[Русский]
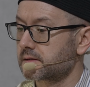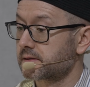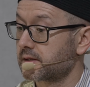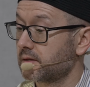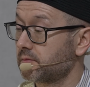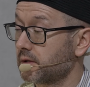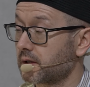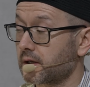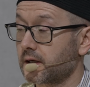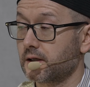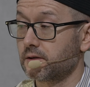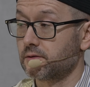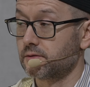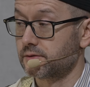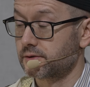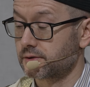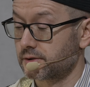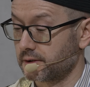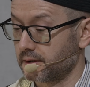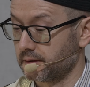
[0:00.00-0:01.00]
–
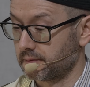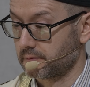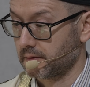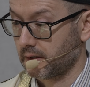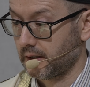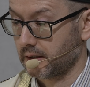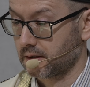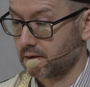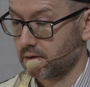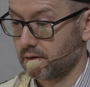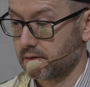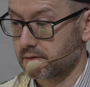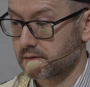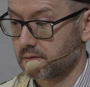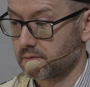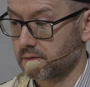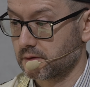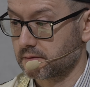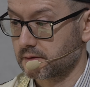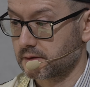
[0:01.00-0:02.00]
собирающий, одно
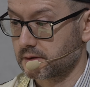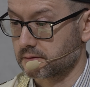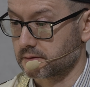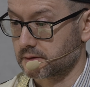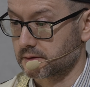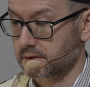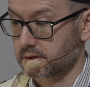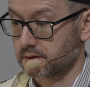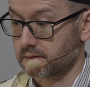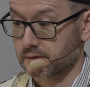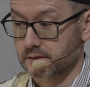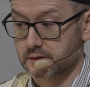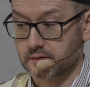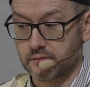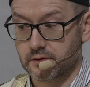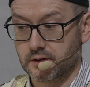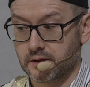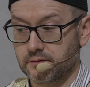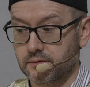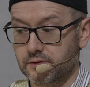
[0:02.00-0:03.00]
из имен Всевышнего,
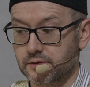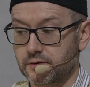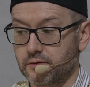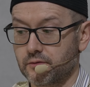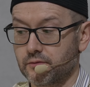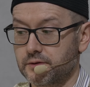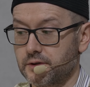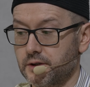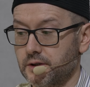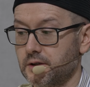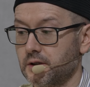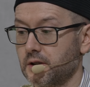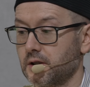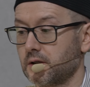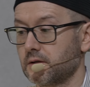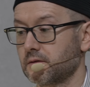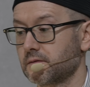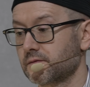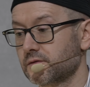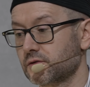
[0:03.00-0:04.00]
собирающий людей
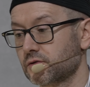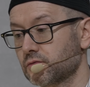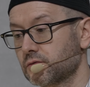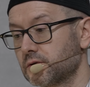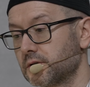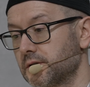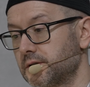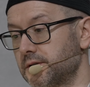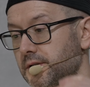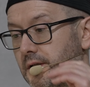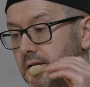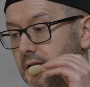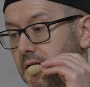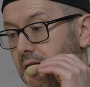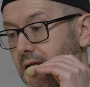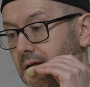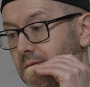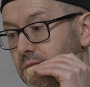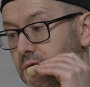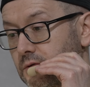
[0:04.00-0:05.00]
в судный день
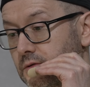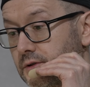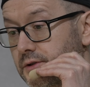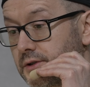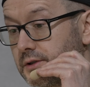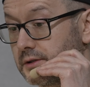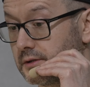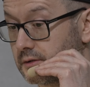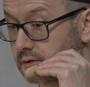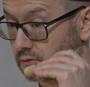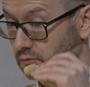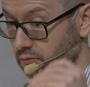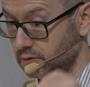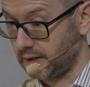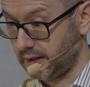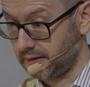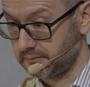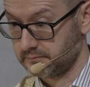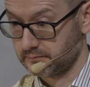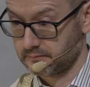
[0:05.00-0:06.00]
на площади
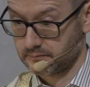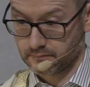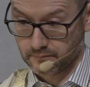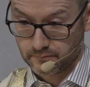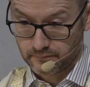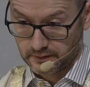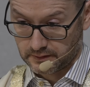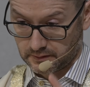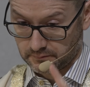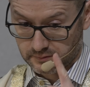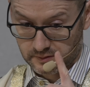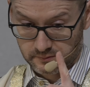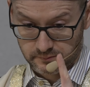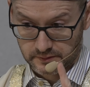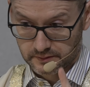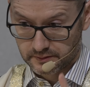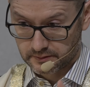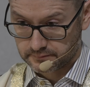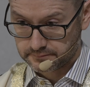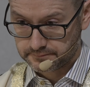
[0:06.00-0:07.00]
суда. В этом
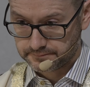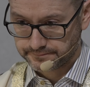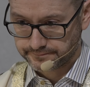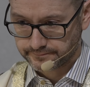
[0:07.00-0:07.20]
смысл.